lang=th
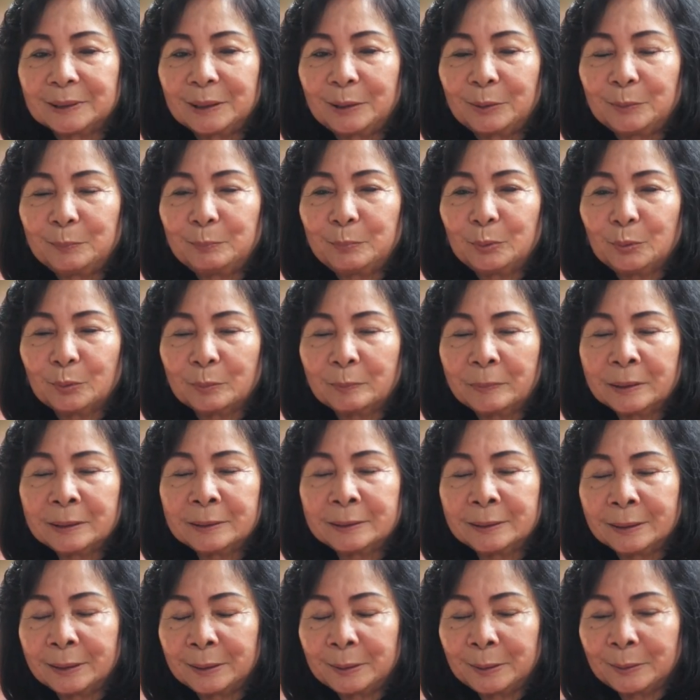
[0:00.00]
เราปลูกมะ
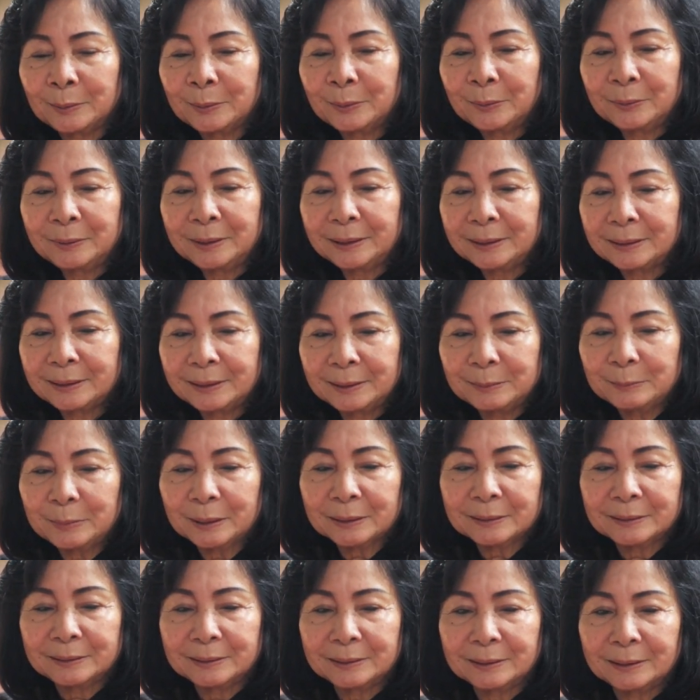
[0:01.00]
เขือเราก็ได้กิน
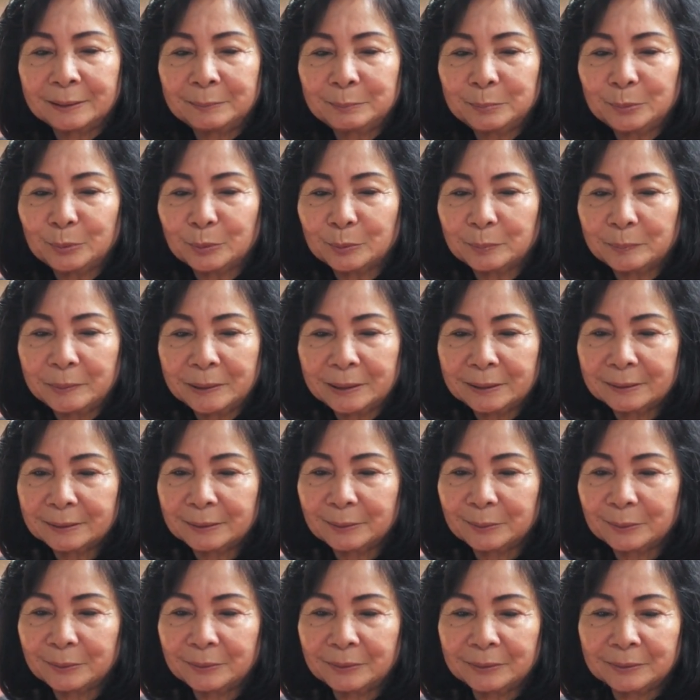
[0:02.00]
มะเขือ ปลูกพริก
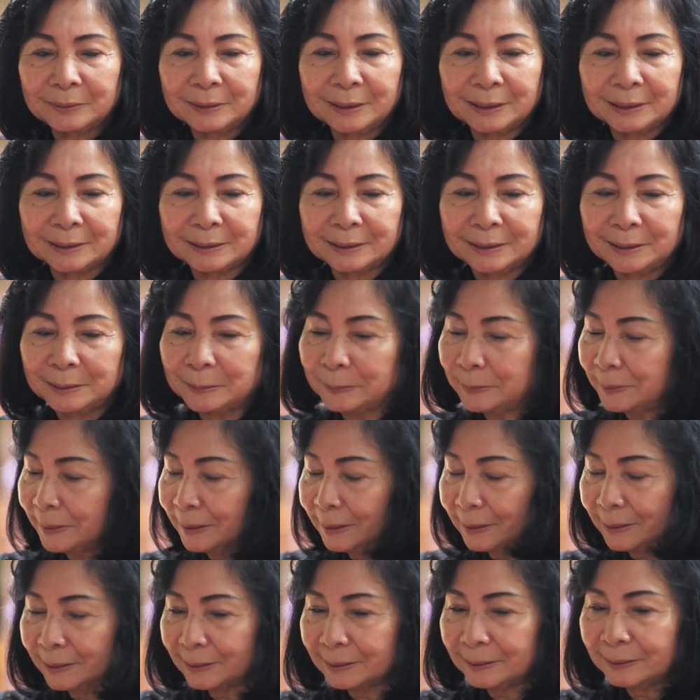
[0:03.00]
เราก็ได้กินพ
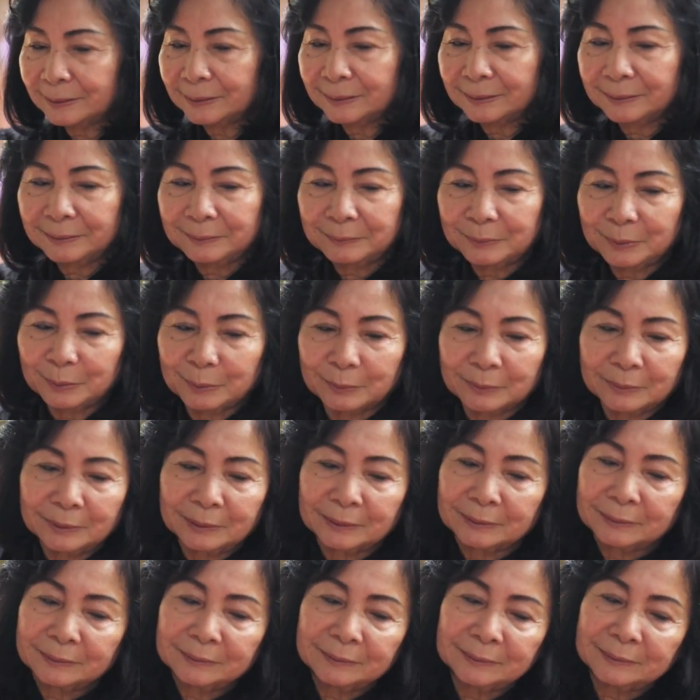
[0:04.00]
ริกอะไรดีฉันบอก
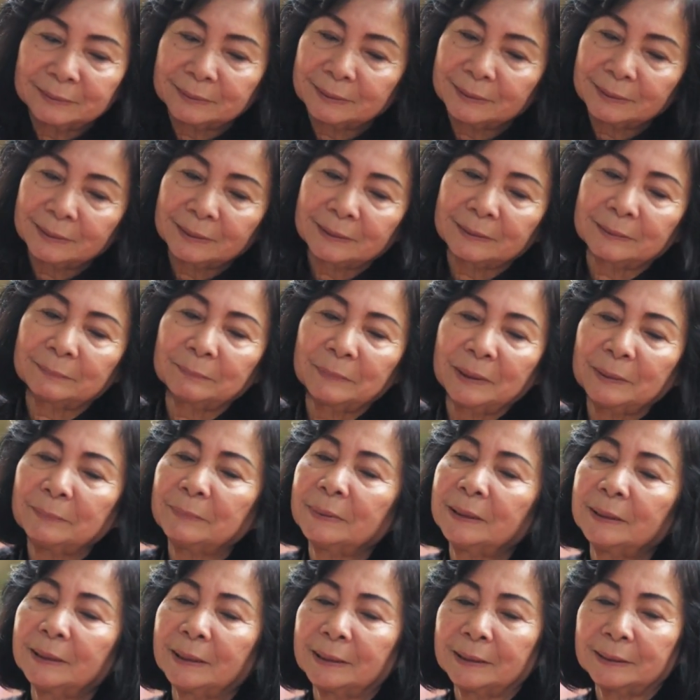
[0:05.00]
ว่าไม่
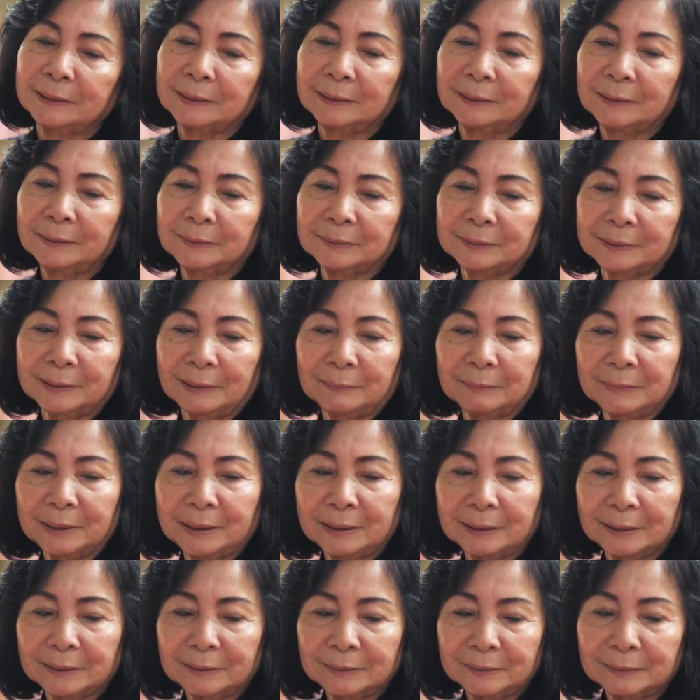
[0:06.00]
เป็นไรเรา
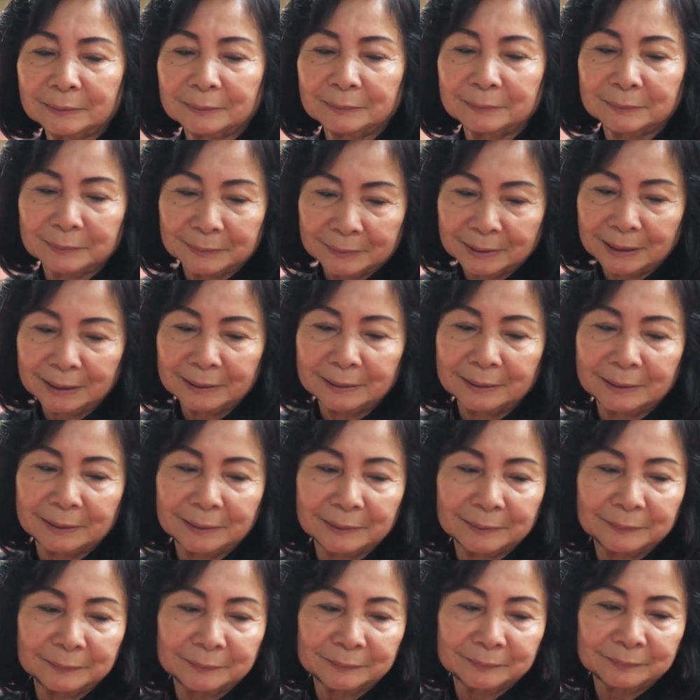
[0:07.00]
ทำดีก็ได้
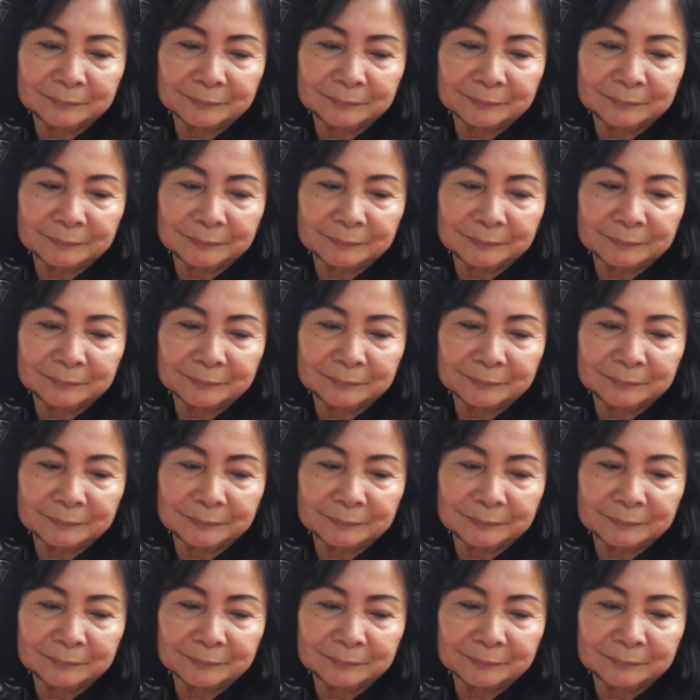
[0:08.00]
ดี